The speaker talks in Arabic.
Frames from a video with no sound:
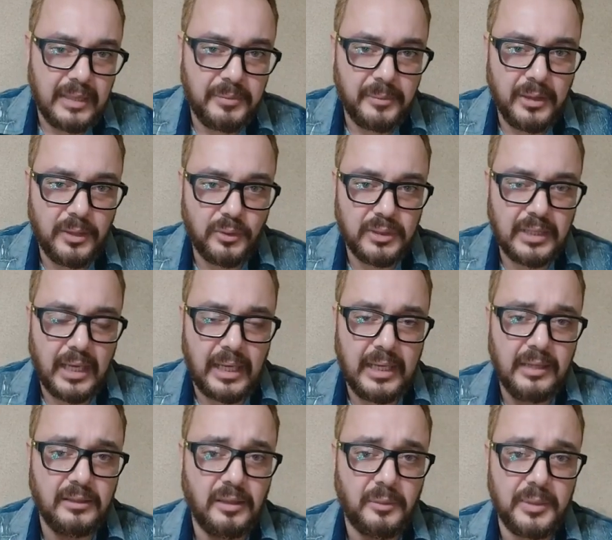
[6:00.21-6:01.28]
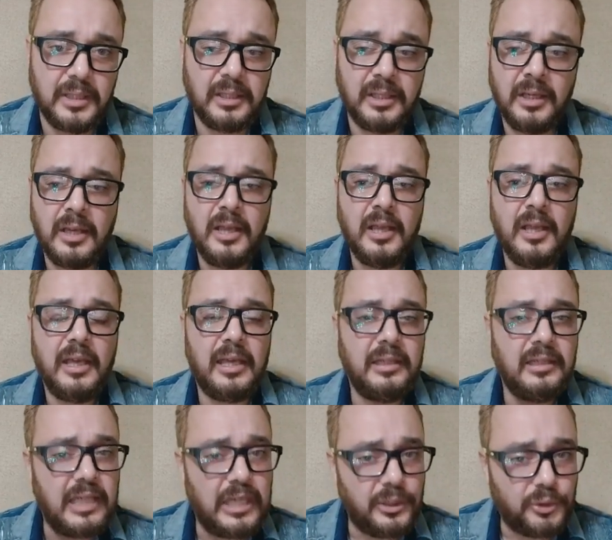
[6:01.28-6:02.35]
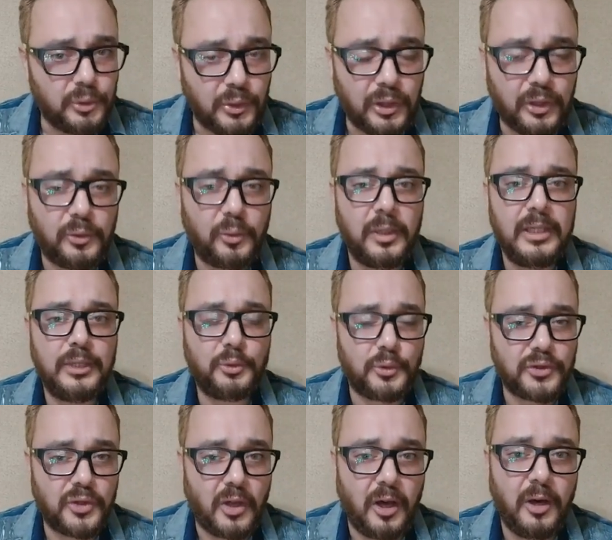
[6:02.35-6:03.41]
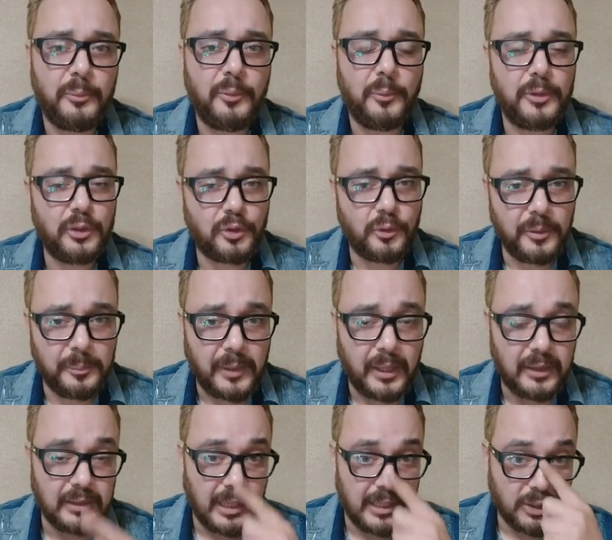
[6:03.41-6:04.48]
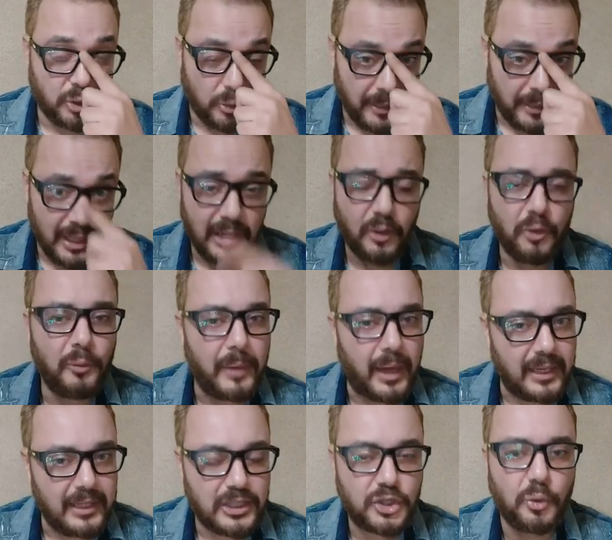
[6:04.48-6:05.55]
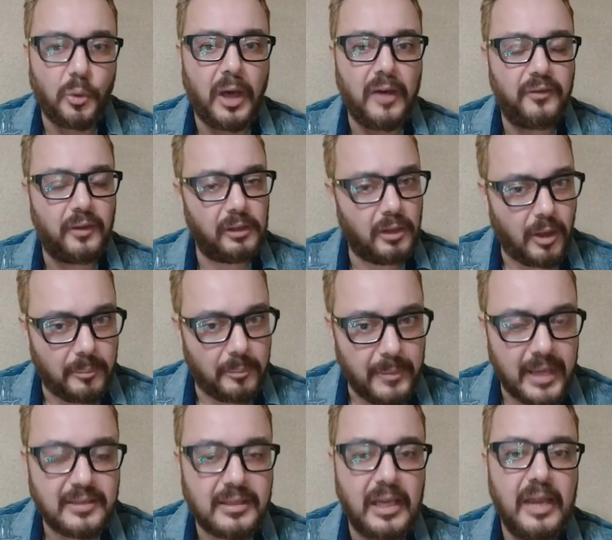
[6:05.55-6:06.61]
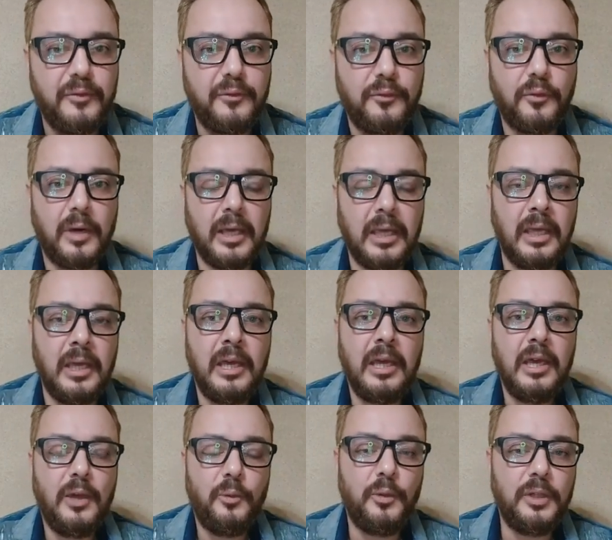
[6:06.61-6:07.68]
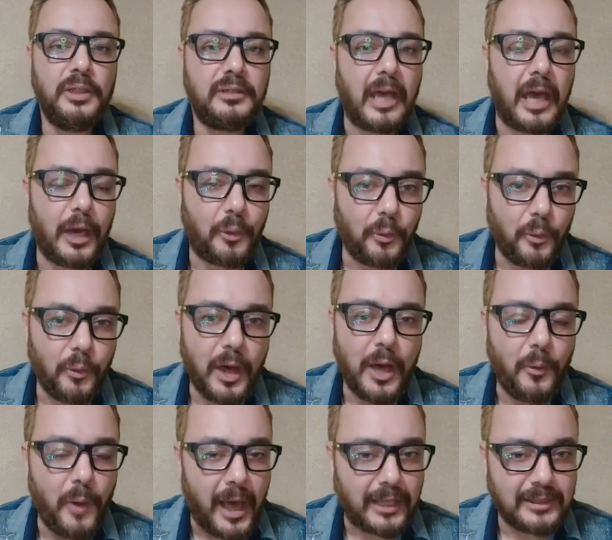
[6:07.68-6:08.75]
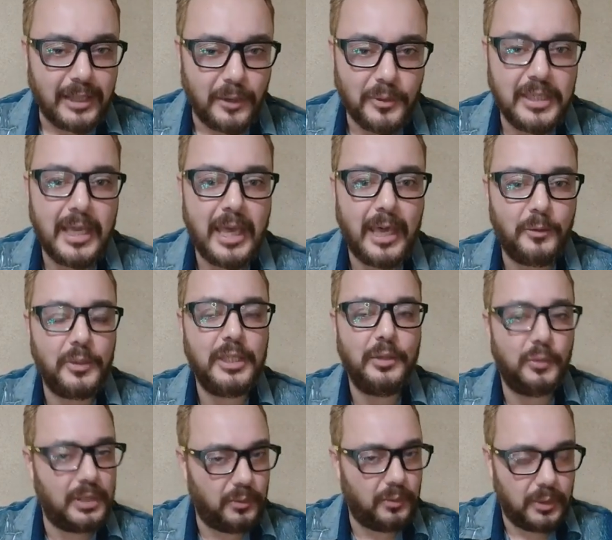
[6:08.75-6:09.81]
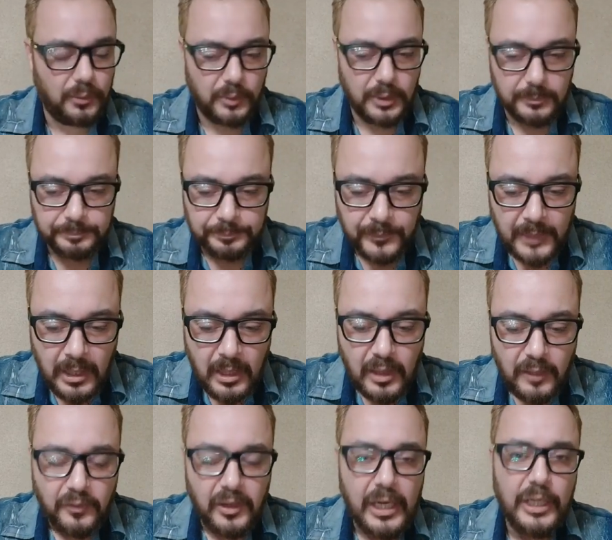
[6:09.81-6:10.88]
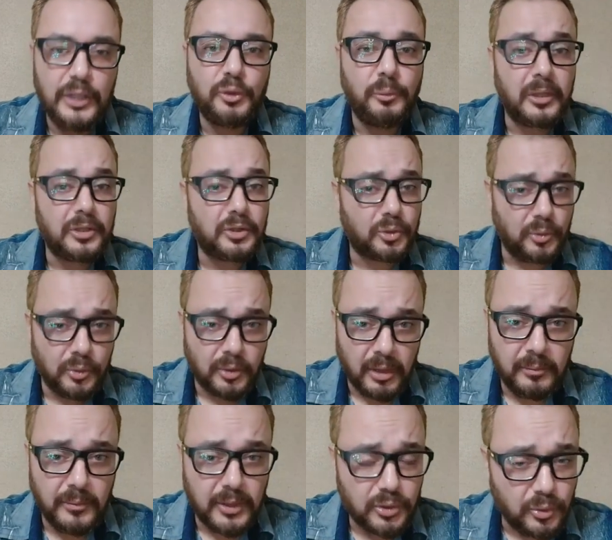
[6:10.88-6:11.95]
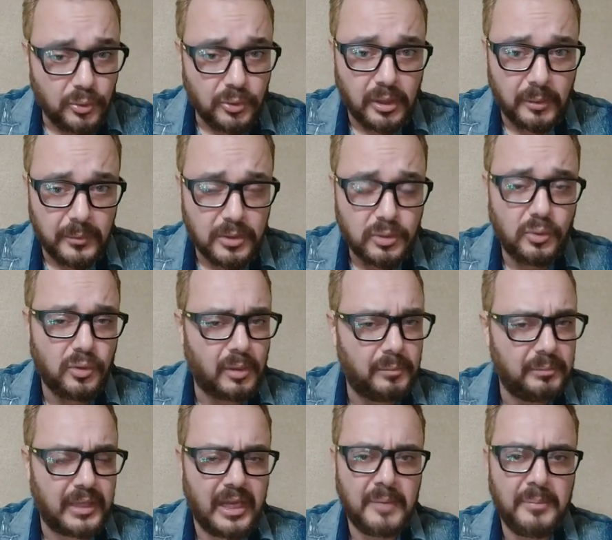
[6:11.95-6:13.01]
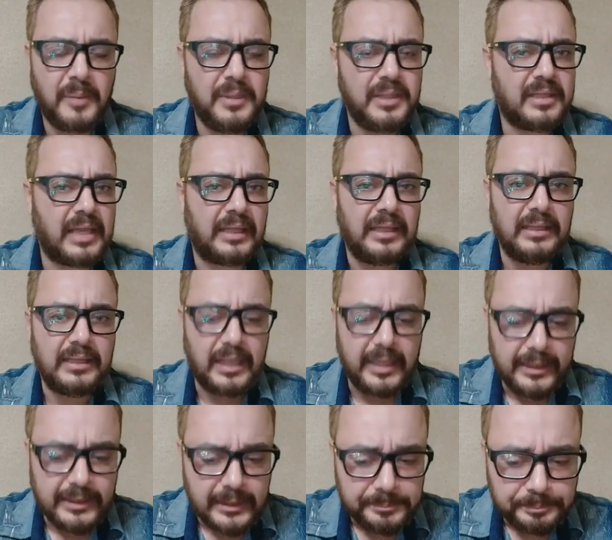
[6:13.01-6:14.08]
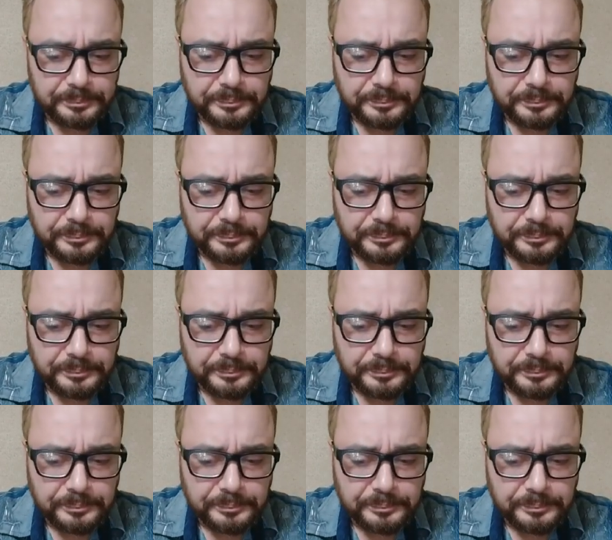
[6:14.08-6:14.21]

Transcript: بما يرضي عليا ضميري إن أنتوا إخوات وصحاب وبينكم وبين بعض عيش وملح ومعلش وعفى الله عما سلف و... وأنت أخوها وأحتويها وي وي وي, وي. فلقيته مشكورا مشكورا مشكورا تقريبا من ساعتين ثلاثة